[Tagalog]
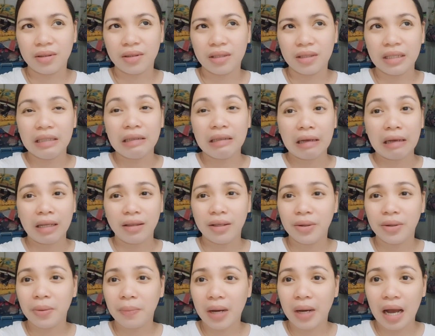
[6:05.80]
tingnan
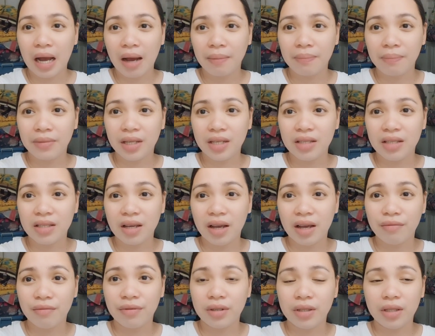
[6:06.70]
natin yung mga updates
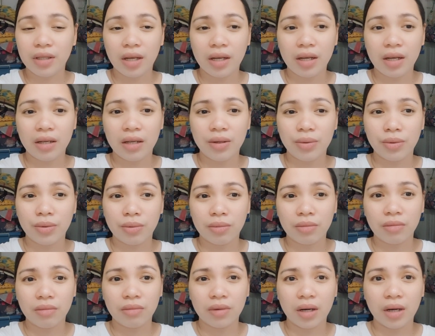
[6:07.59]
everyday
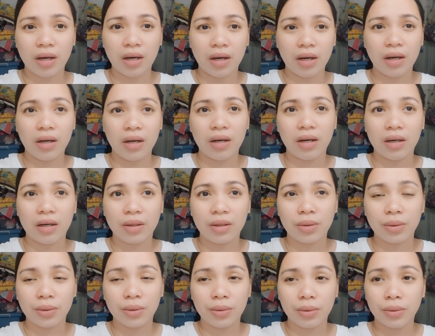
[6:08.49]
kung
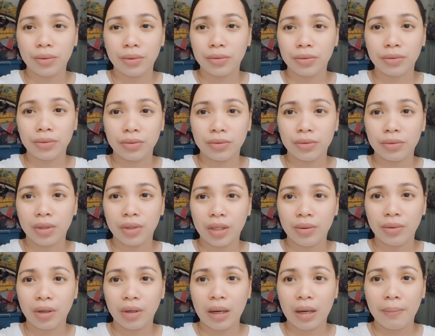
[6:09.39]
kung
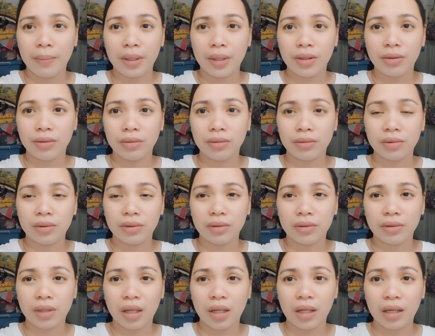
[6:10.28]
ano nga ba yung
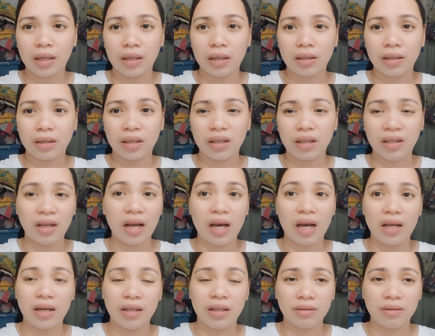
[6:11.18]
talagang
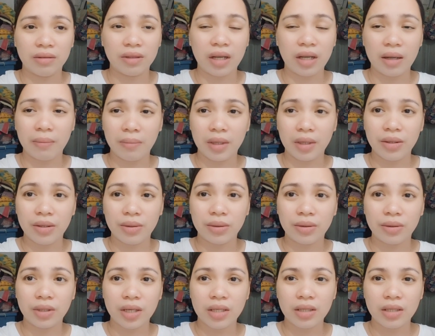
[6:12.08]
nangyari nung time na
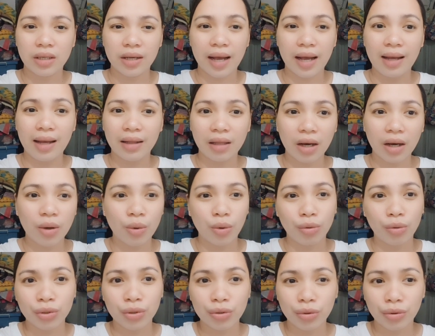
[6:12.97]
yun. Kasi kahit
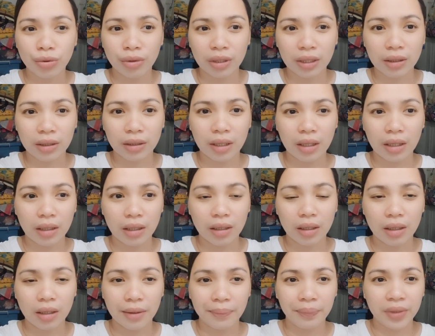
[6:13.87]
ako, gusto ko rin
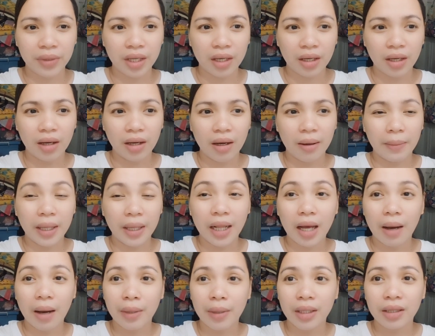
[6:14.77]
talagang
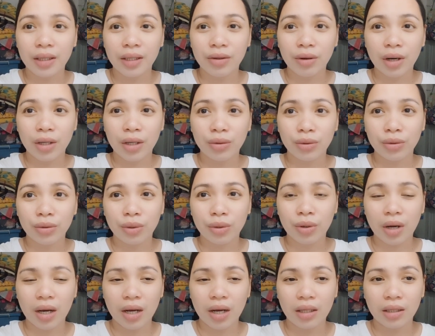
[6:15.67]
malaman na yung
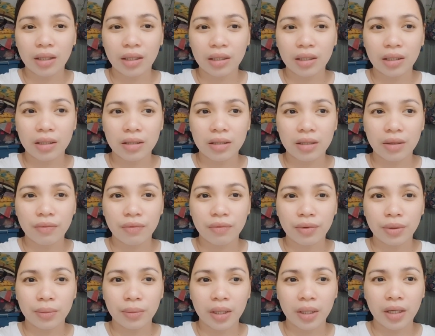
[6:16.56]
katotohanan kasi
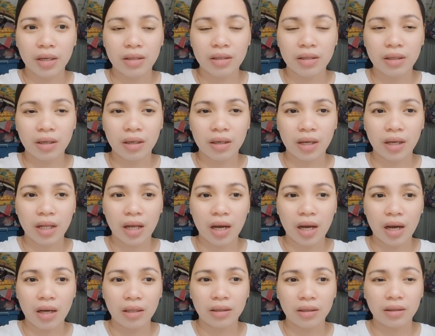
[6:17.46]
for me kasi
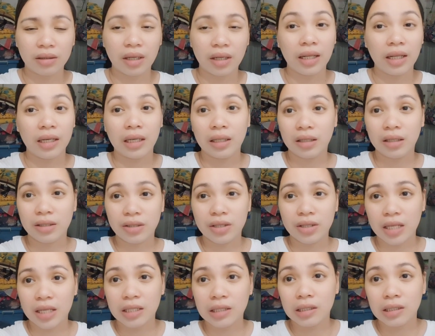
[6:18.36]
kailangan talaga ng
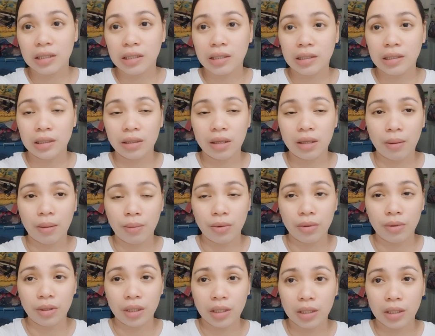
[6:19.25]
justice ni Tang
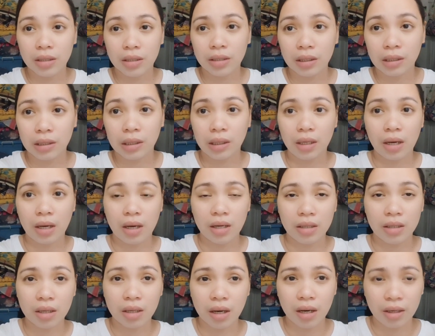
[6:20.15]
Molida sa
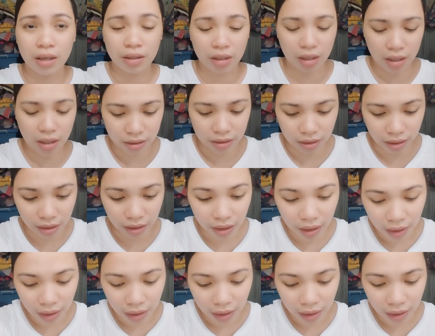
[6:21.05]
nangyari sa kanya kasi